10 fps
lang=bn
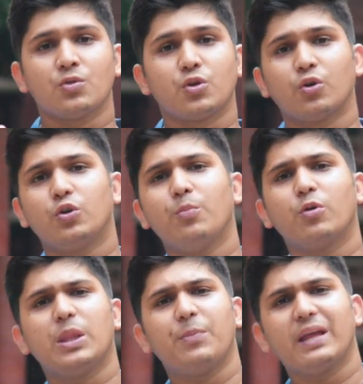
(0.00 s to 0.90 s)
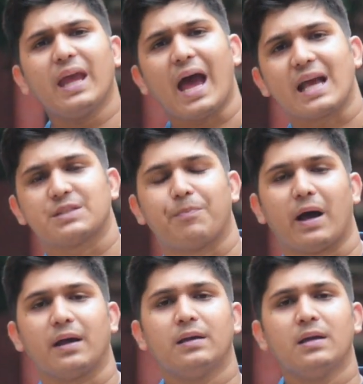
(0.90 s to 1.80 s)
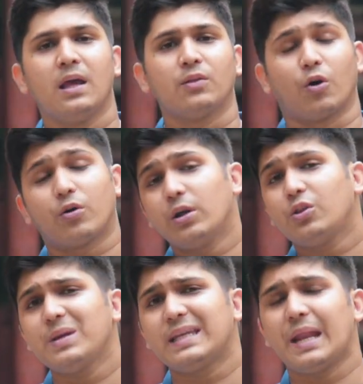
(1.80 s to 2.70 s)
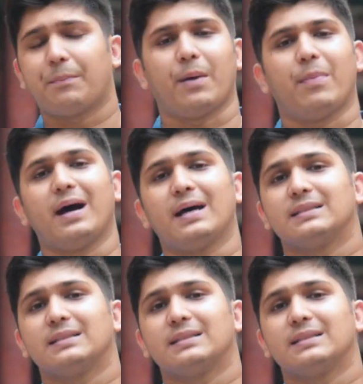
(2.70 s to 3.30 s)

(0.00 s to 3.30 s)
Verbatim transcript: যখন তুমি ভর্তি পরীক্ষায় আসবা তখনই তুমি টের পাবা